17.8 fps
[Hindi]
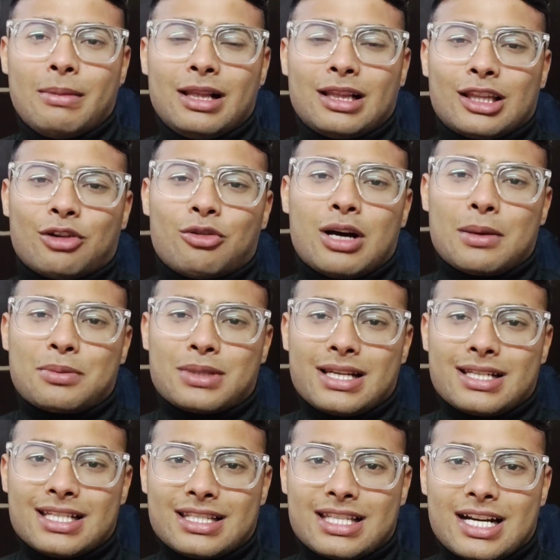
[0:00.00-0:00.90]
मिलता हूँ
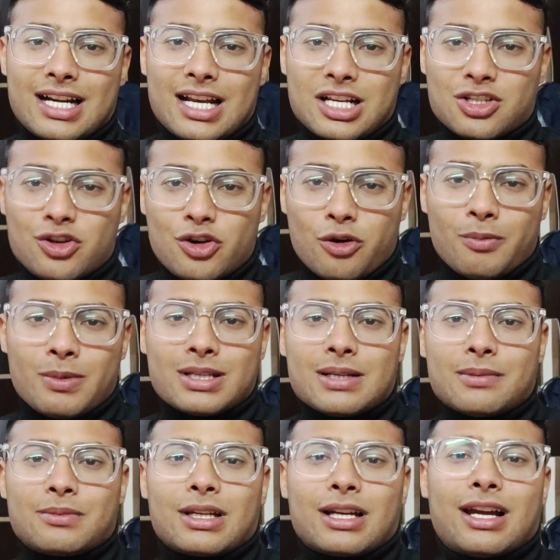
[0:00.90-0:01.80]
आपसे इसी तरह नेक्स्ट ब्लॉग में
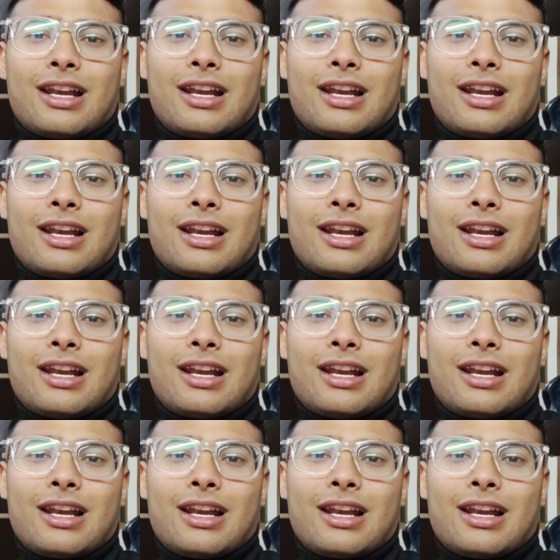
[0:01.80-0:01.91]
जब तक